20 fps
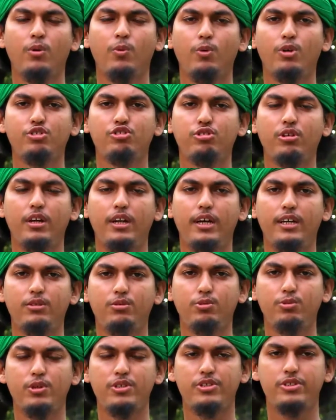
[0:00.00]
ওসলাত
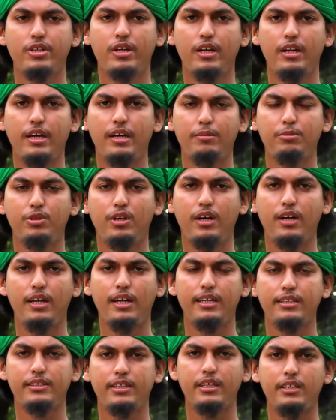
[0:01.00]
ওসালাম আলা
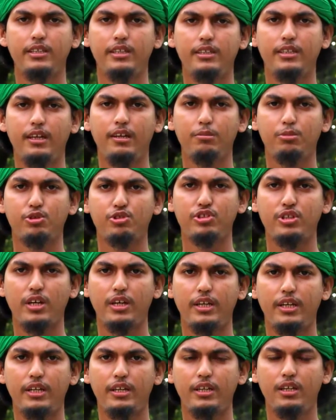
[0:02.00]
সঈদুল
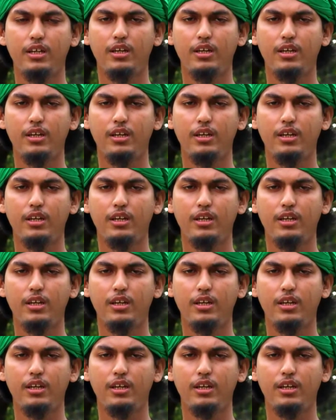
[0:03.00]
মুরসালিন